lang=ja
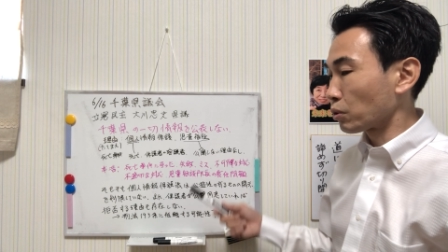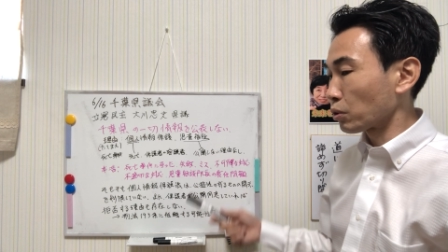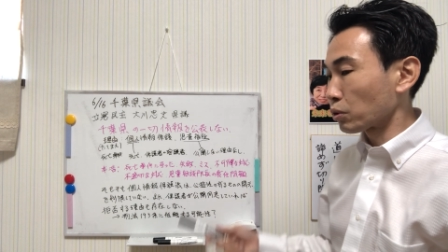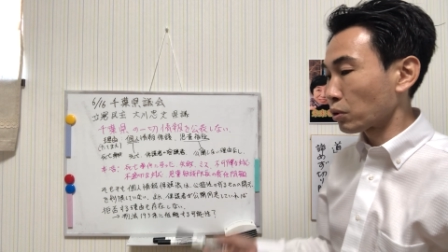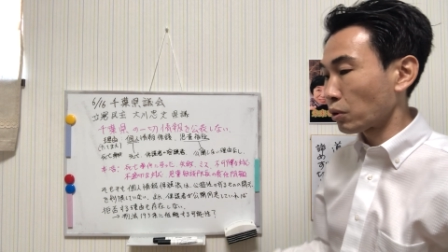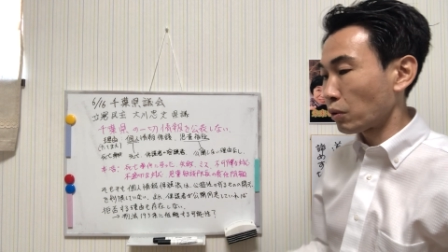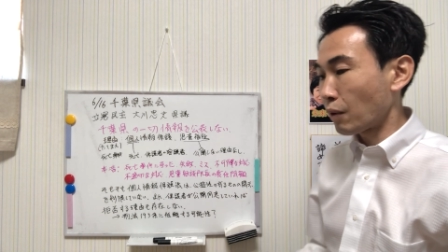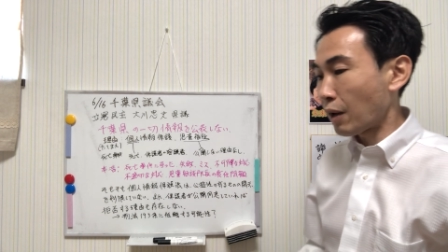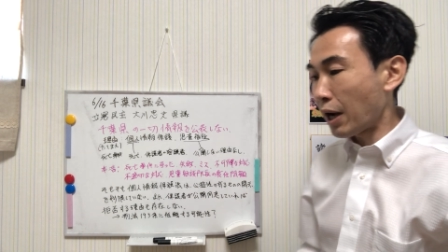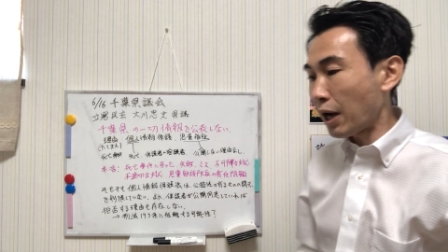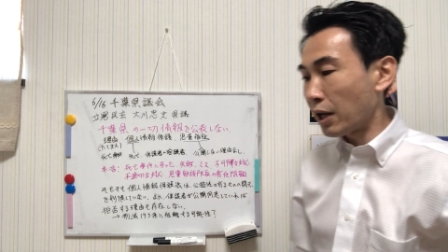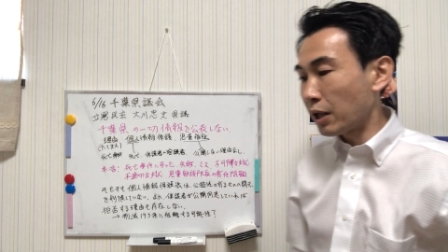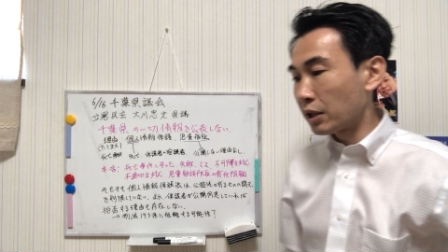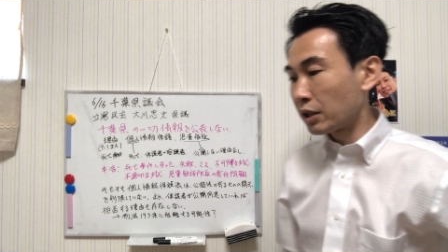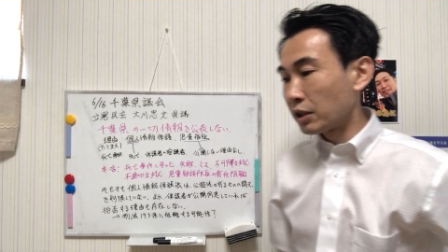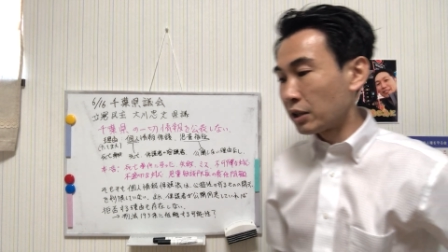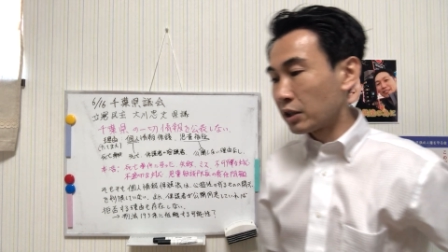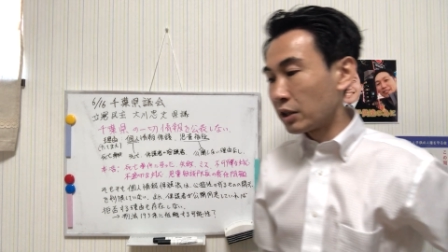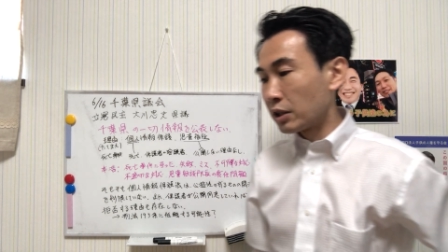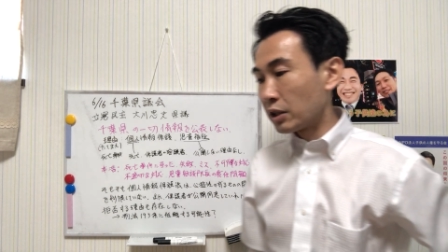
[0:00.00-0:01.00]
ことは
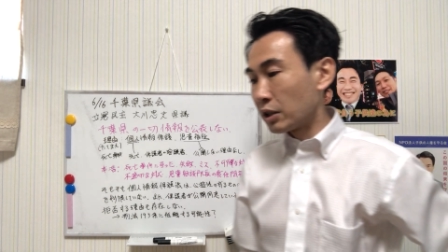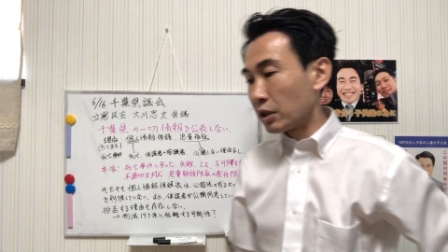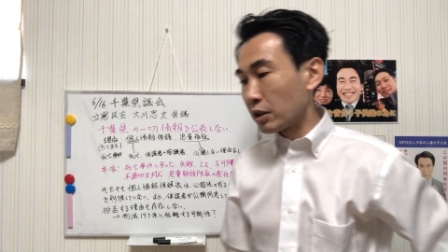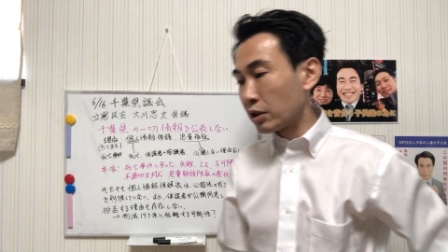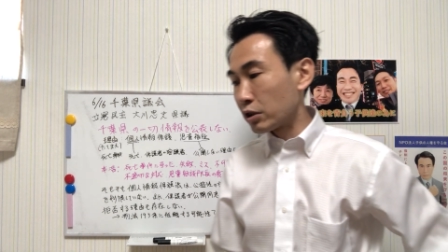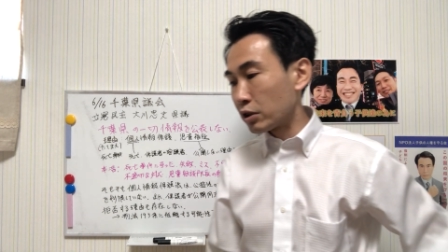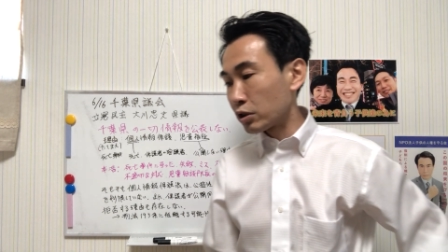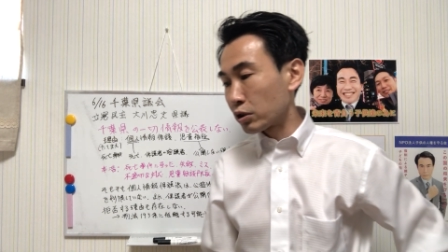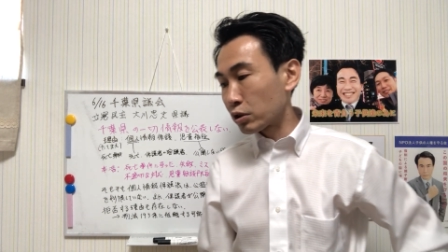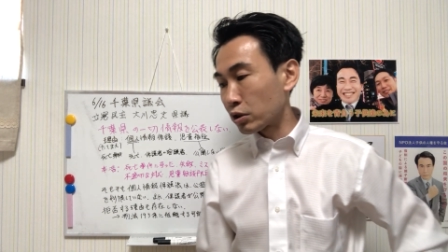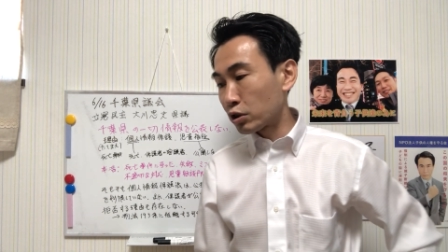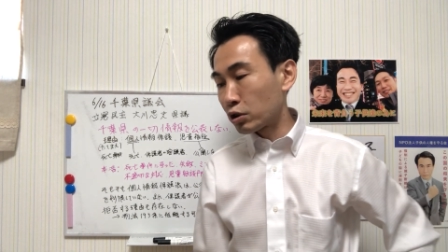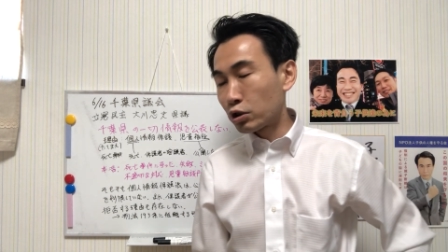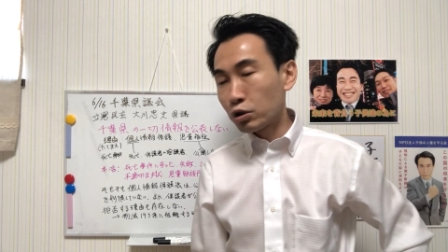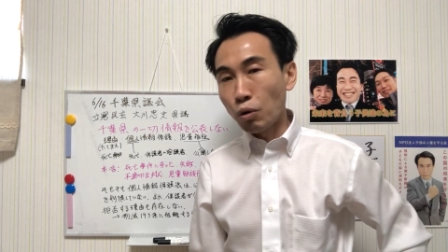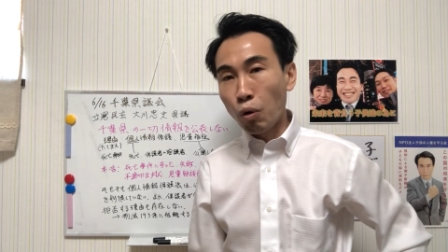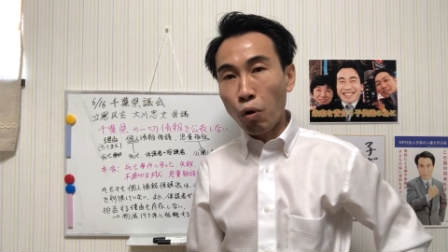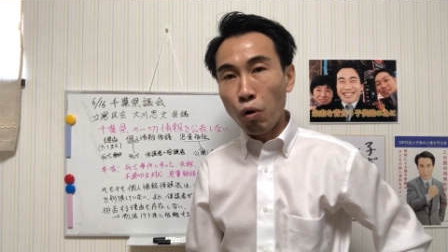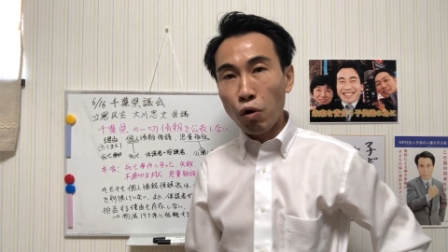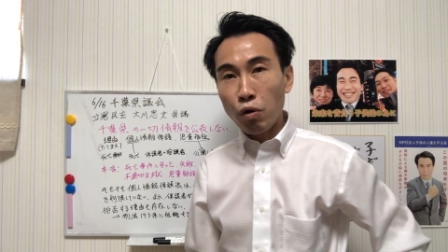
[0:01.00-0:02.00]

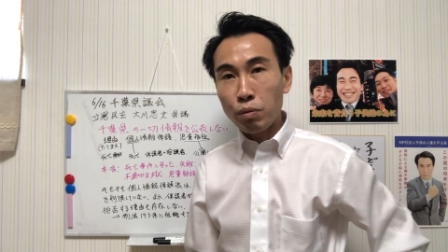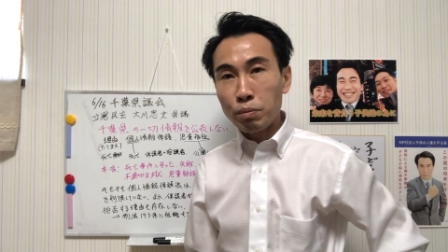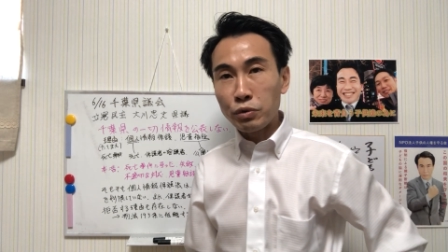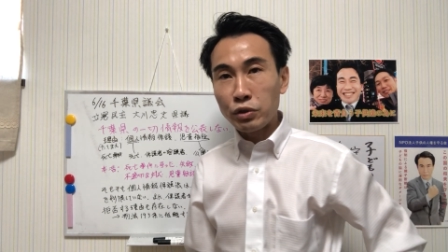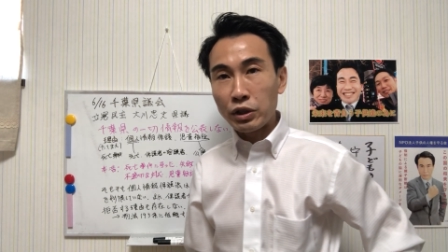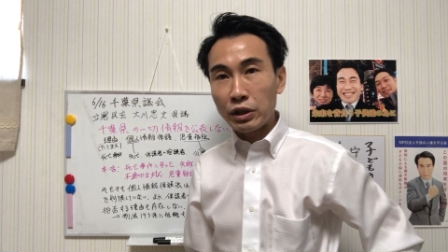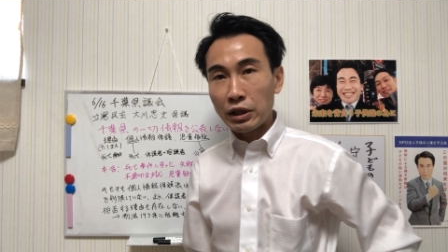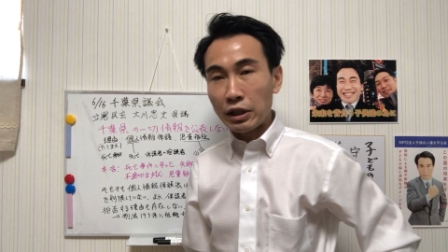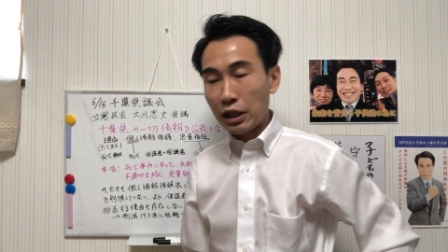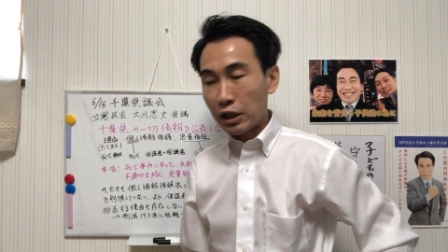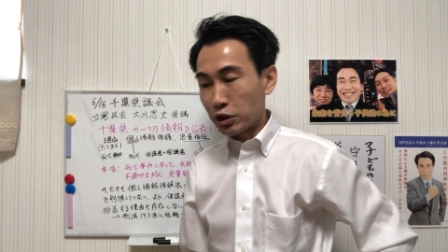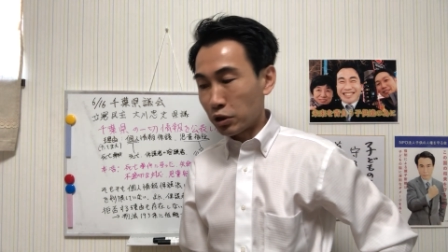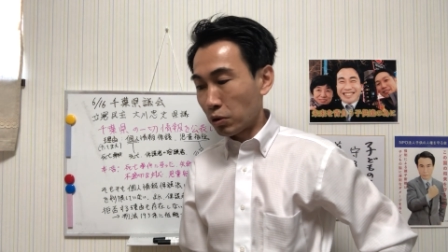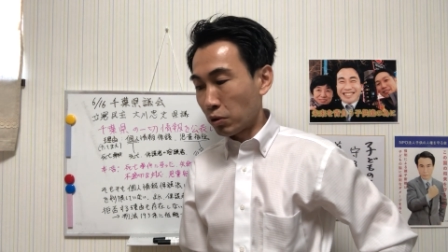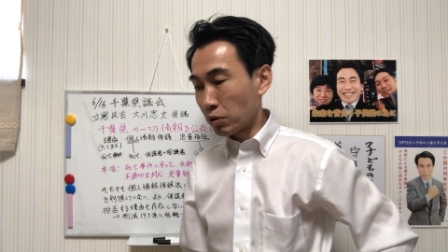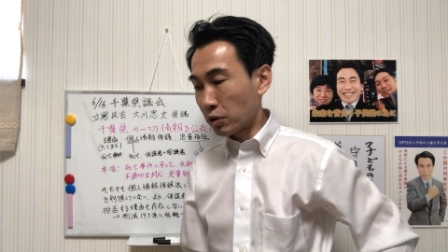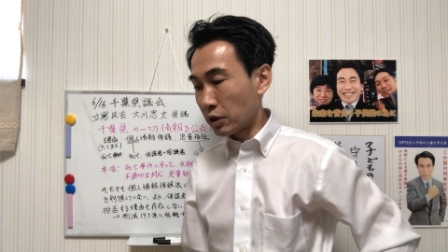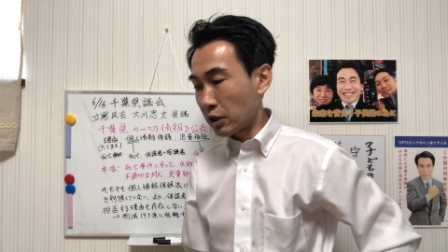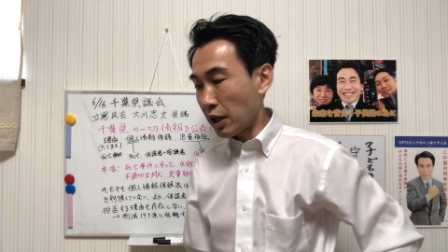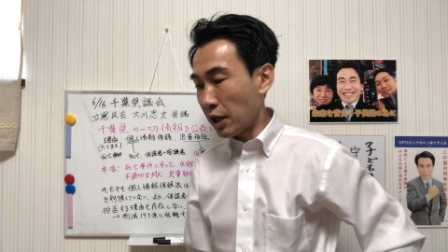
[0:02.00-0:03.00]
公務員が
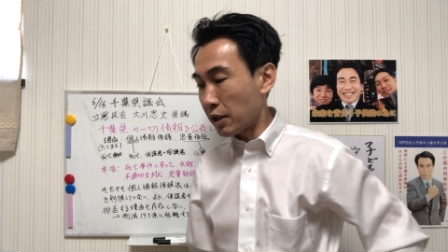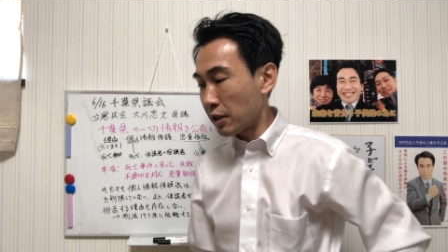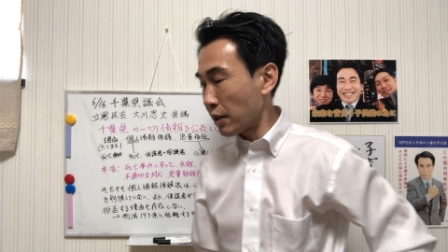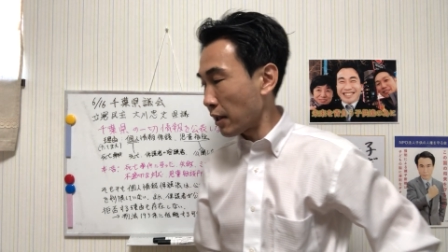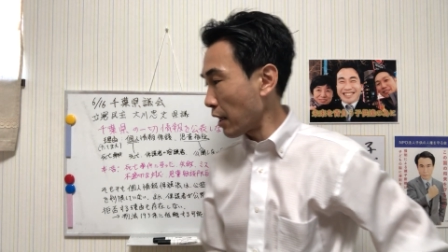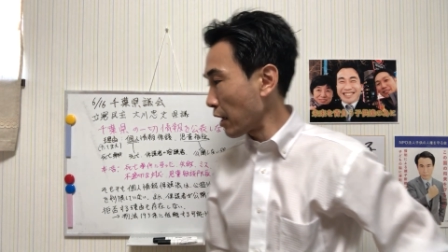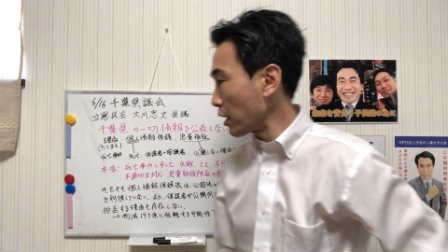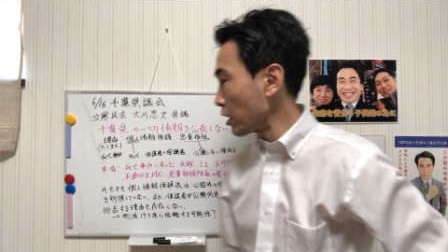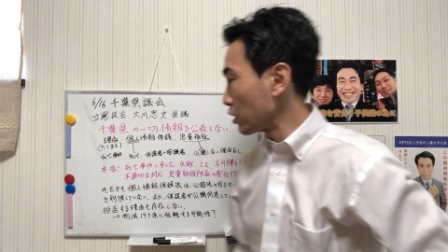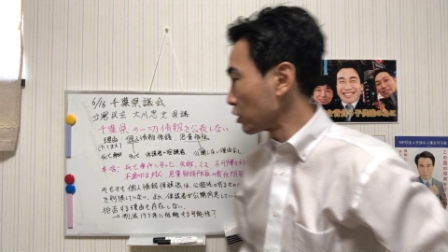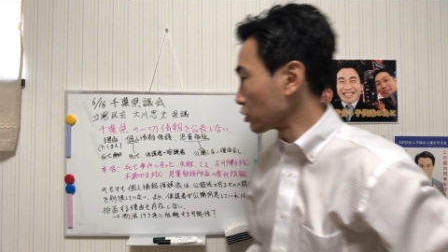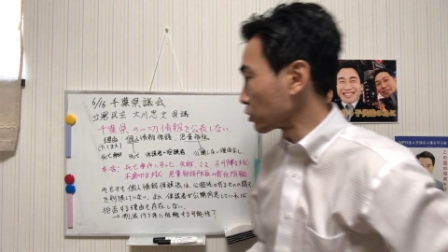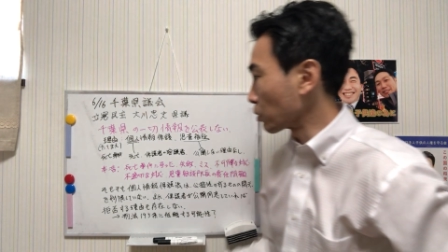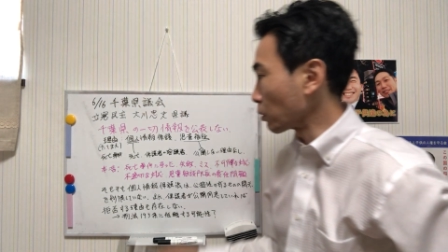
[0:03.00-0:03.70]
職権で